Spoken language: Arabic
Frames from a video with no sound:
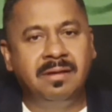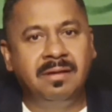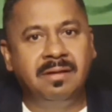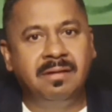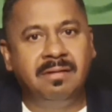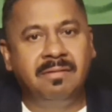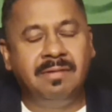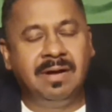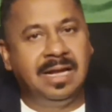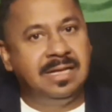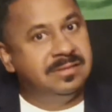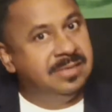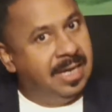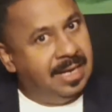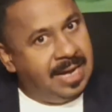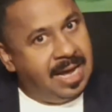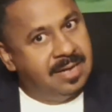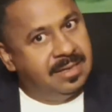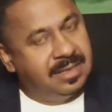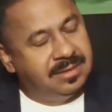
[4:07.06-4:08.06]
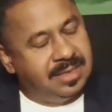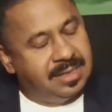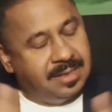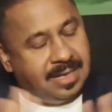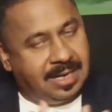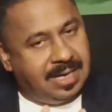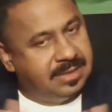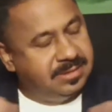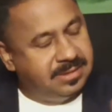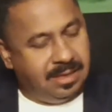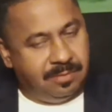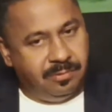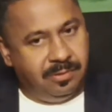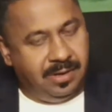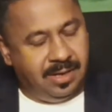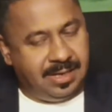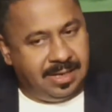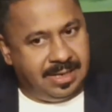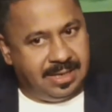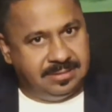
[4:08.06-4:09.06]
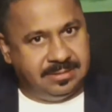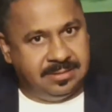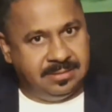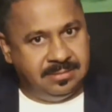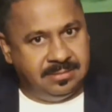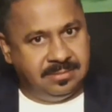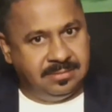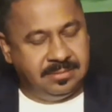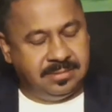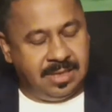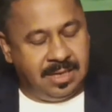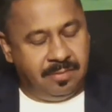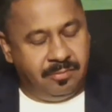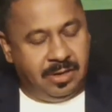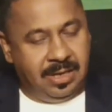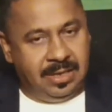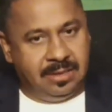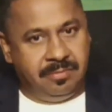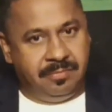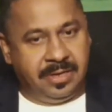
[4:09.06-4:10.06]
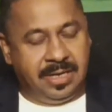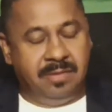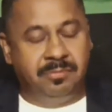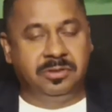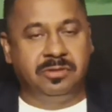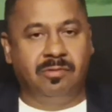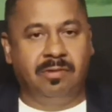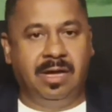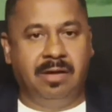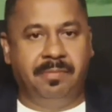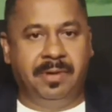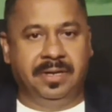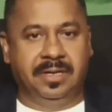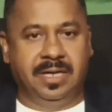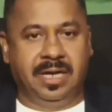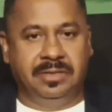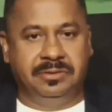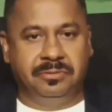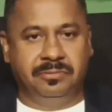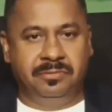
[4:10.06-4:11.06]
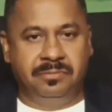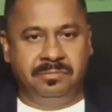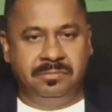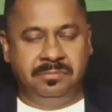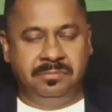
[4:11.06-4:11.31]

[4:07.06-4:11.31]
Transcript: والله زعلان كثير خلاص يا ابويا خلاص السلام عليكم ورحمه الله وبركاته